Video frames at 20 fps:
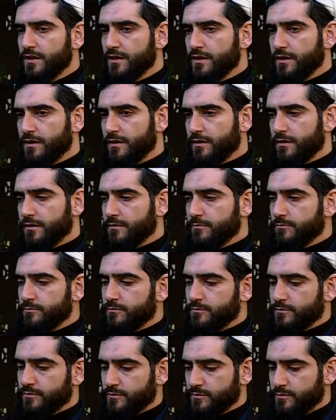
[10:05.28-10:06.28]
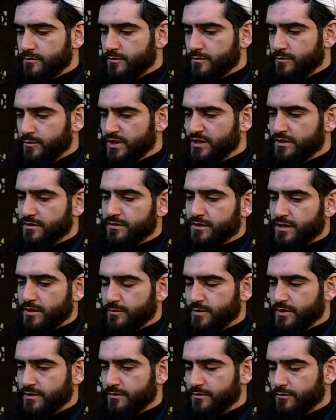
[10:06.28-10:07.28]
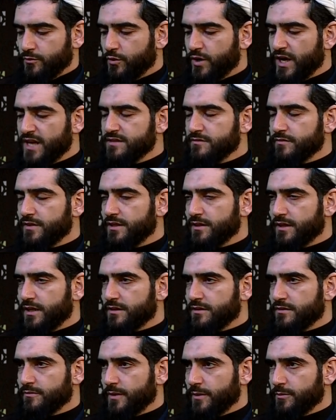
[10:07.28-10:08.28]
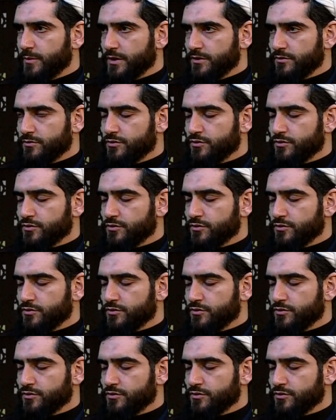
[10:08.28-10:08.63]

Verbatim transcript: а, мы как бы указывали на этот момент,